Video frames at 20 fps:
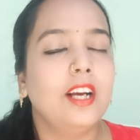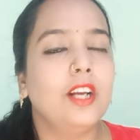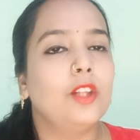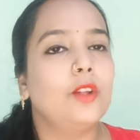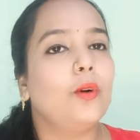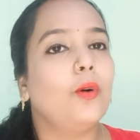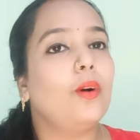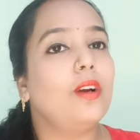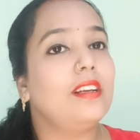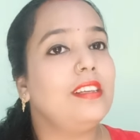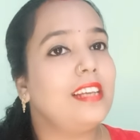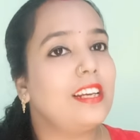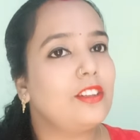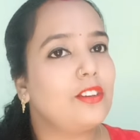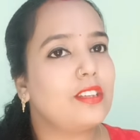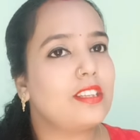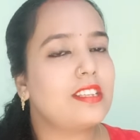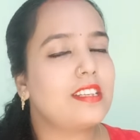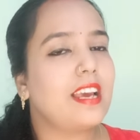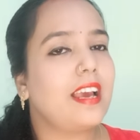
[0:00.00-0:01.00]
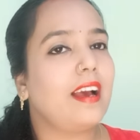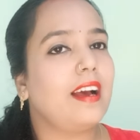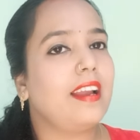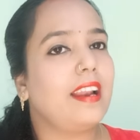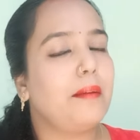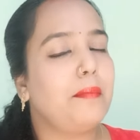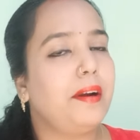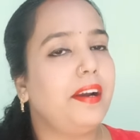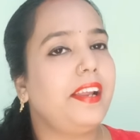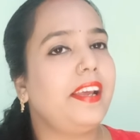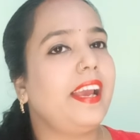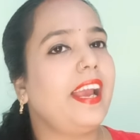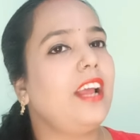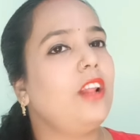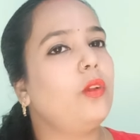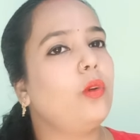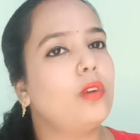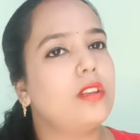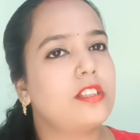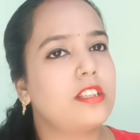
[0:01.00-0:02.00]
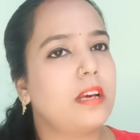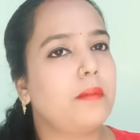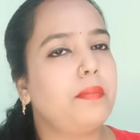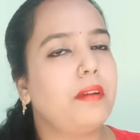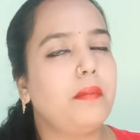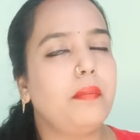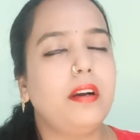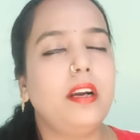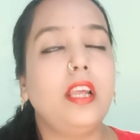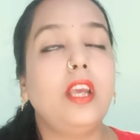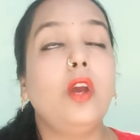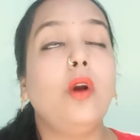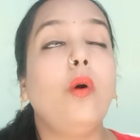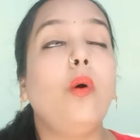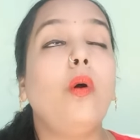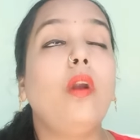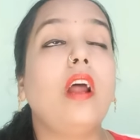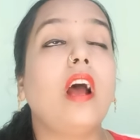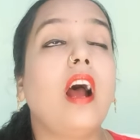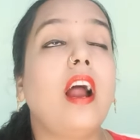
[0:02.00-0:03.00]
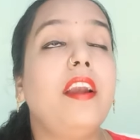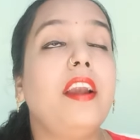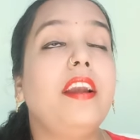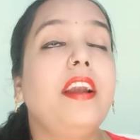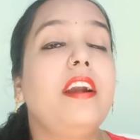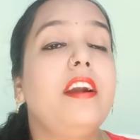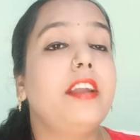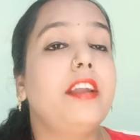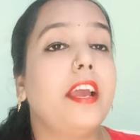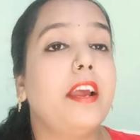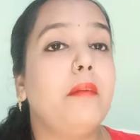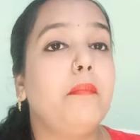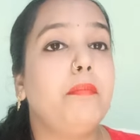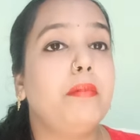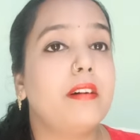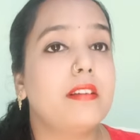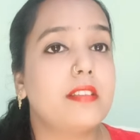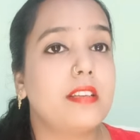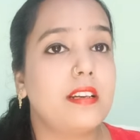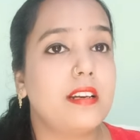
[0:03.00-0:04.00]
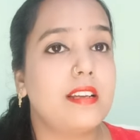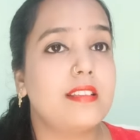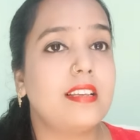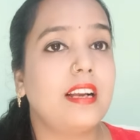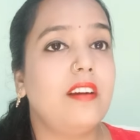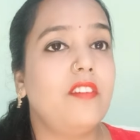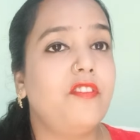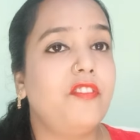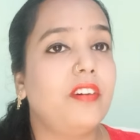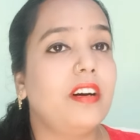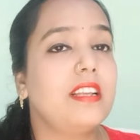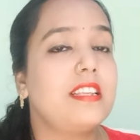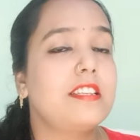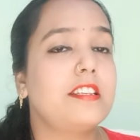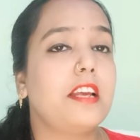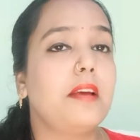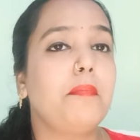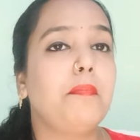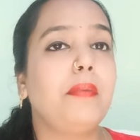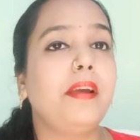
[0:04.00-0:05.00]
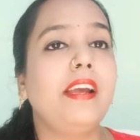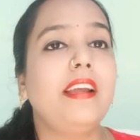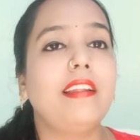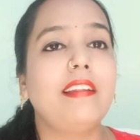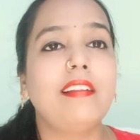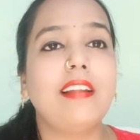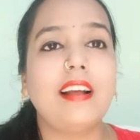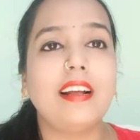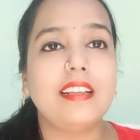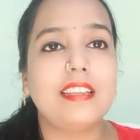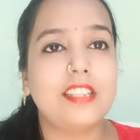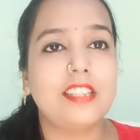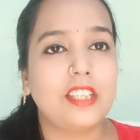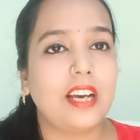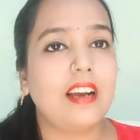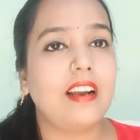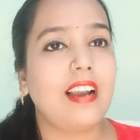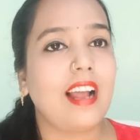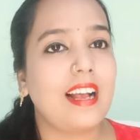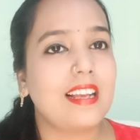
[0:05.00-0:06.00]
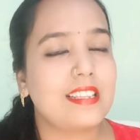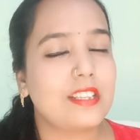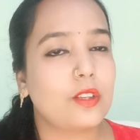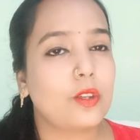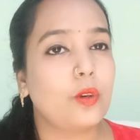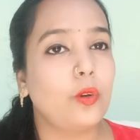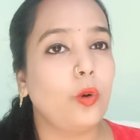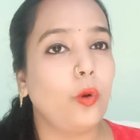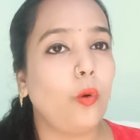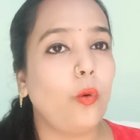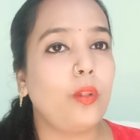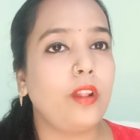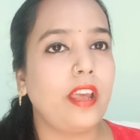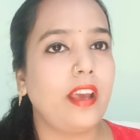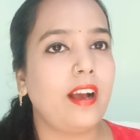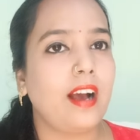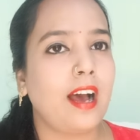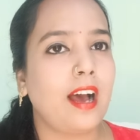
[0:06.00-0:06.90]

तो ये जो रेमेडी है दो स्टेप रेमेडी हो और हंड्रेड टेन परसेंट रिजल्ट फर्स्ट स्टेप में ही इतना अच्छा ग्लास ग्लो देगा